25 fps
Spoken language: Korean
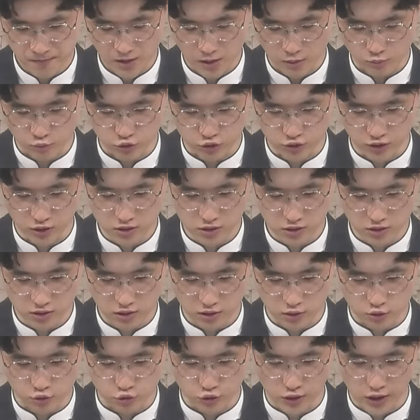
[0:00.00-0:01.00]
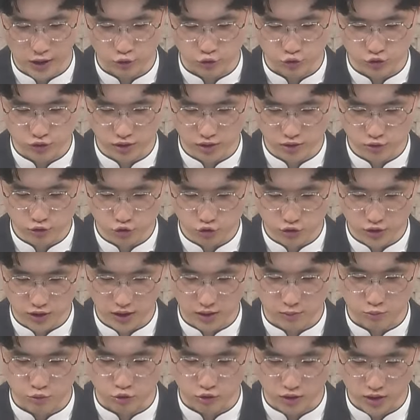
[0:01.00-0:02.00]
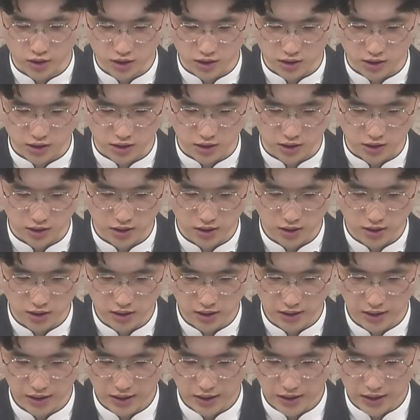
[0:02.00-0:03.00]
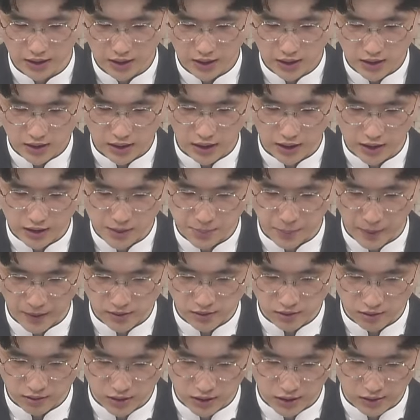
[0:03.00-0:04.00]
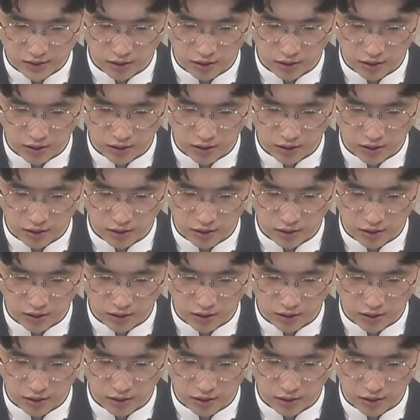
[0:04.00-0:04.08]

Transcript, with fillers: 무너졌던 우리의 우선순위가 무엇인지 당시 백성들이